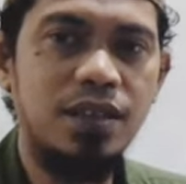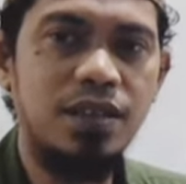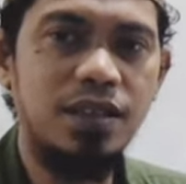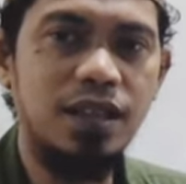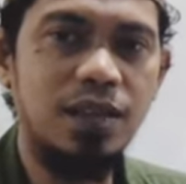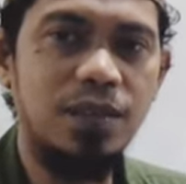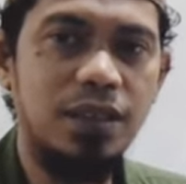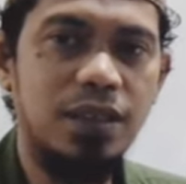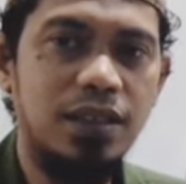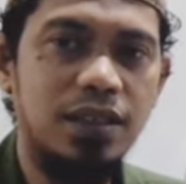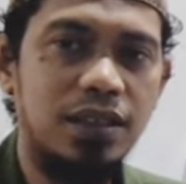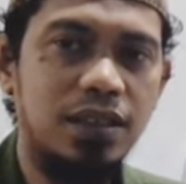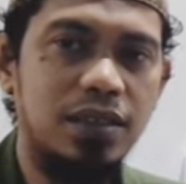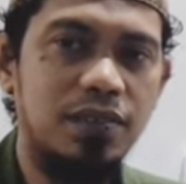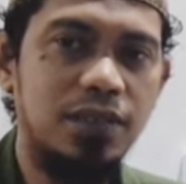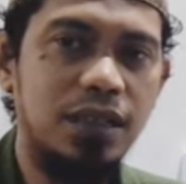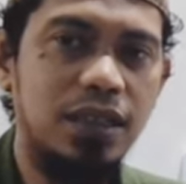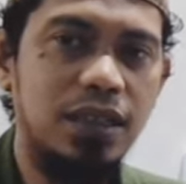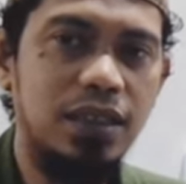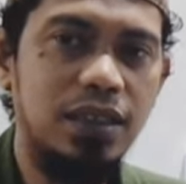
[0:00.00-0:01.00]
selamat
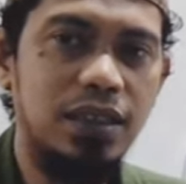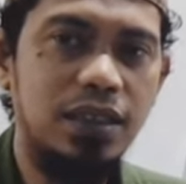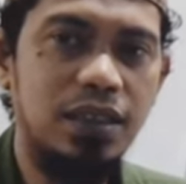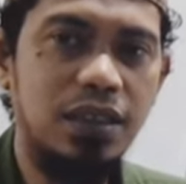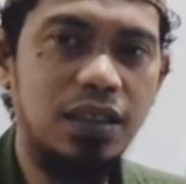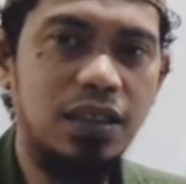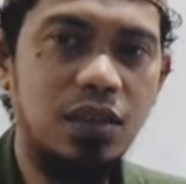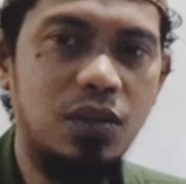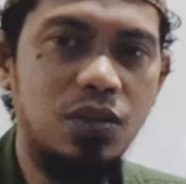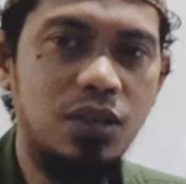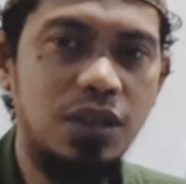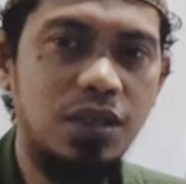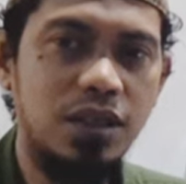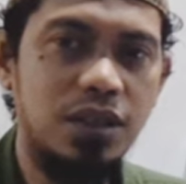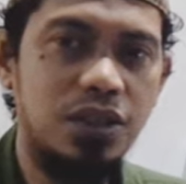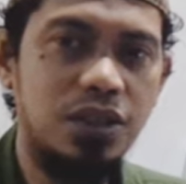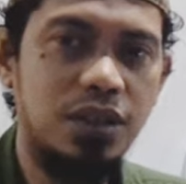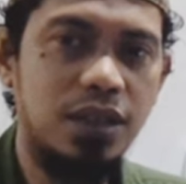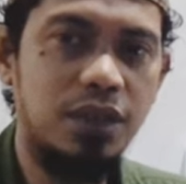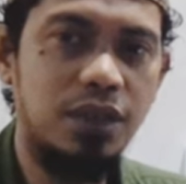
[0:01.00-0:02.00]
datang kembali di channel Gus
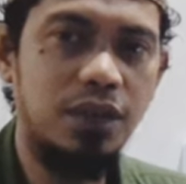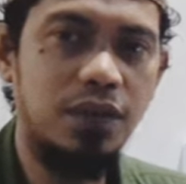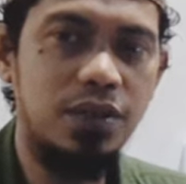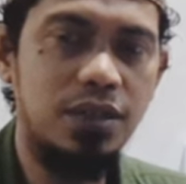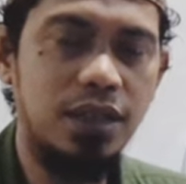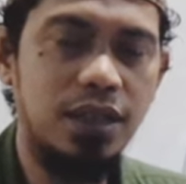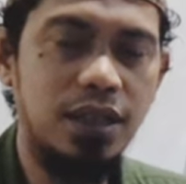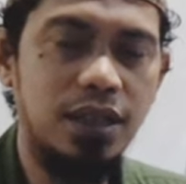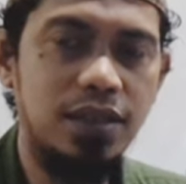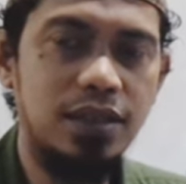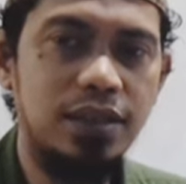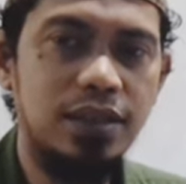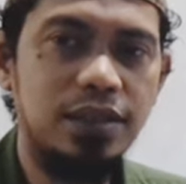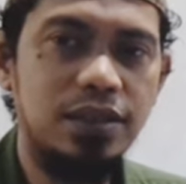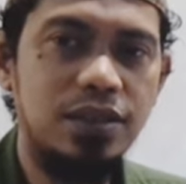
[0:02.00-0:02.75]
Hasan Asyarif Official